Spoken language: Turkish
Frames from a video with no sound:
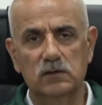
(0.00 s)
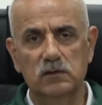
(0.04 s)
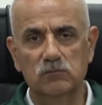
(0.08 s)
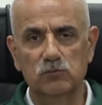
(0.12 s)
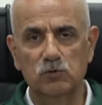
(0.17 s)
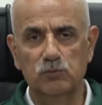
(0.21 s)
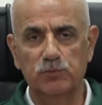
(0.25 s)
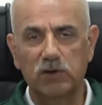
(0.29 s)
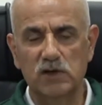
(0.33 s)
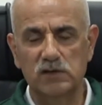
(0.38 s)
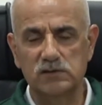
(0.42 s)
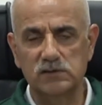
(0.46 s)

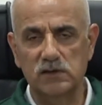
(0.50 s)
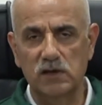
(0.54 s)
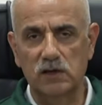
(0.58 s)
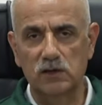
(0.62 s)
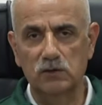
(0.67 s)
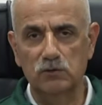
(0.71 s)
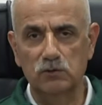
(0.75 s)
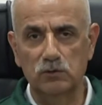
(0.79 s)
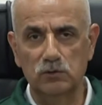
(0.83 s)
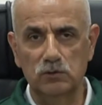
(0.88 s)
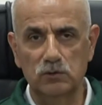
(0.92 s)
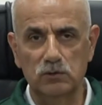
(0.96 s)
bu pazar
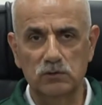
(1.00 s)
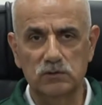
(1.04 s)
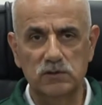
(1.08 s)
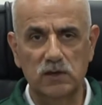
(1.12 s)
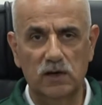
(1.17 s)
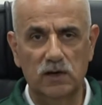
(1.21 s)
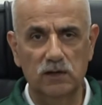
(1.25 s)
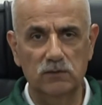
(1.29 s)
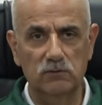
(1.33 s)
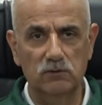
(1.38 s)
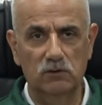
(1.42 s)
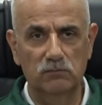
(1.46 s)
günü
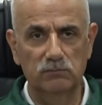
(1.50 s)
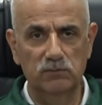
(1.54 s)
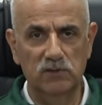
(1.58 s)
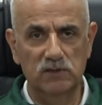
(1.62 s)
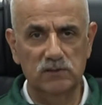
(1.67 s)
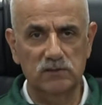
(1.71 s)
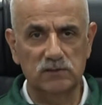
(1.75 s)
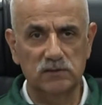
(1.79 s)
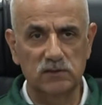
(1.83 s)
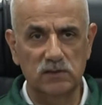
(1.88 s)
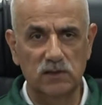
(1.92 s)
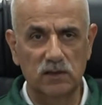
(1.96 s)
saat 15
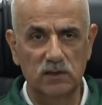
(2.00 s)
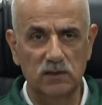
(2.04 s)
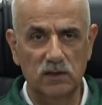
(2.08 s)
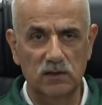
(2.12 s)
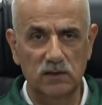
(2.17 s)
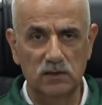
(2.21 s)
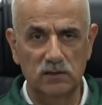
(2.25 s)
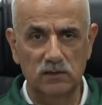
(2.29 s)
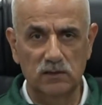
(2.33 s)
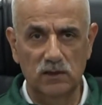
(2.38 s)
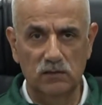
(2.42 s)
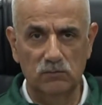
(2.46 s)

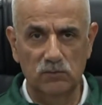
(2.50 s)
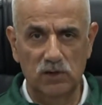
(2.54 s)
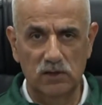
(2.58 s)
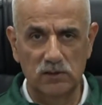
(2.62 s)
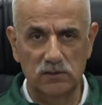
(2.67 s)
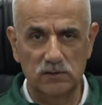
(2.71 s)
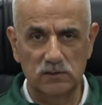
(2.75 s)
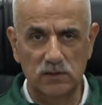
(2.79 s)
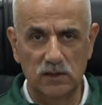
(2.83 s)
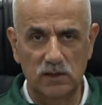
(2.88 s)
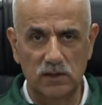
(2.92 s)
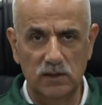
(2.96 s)
sıralarında
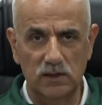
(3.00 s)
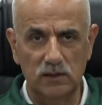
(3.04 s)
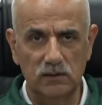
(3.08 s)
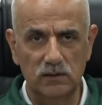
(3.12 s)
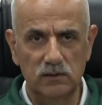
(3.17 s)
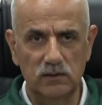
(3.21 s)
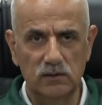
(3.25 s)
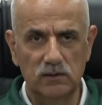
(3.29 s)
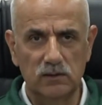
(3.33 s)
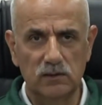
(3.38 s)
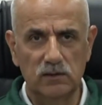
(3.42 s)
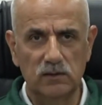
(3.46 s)
başlayan
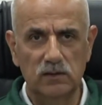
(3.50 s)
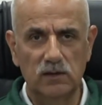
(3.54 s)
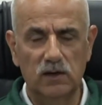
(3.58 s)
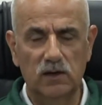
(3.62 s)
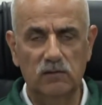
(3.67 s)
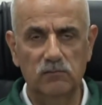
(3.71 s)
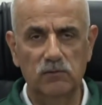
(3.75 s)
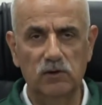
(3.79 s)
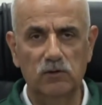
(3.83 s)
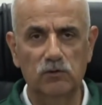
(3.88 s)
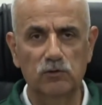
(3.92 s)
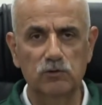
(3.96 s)

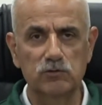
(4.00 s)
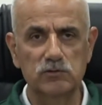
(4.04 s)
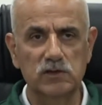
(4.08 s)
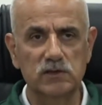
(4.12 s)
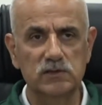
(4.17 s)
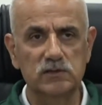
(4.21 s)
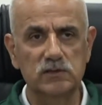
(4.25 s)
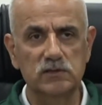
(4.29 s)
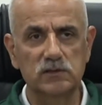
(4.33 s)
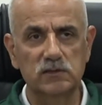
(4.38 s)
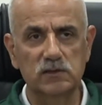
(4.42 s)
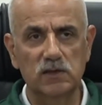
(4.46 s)
ama
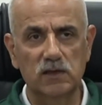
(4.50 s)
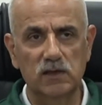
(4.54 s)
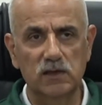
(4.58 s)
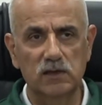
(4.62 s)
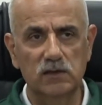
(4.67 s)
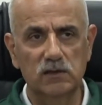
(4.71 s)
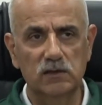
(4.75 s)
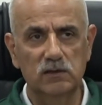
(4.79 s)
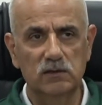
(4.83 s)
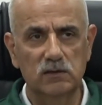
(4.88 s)
öncesinde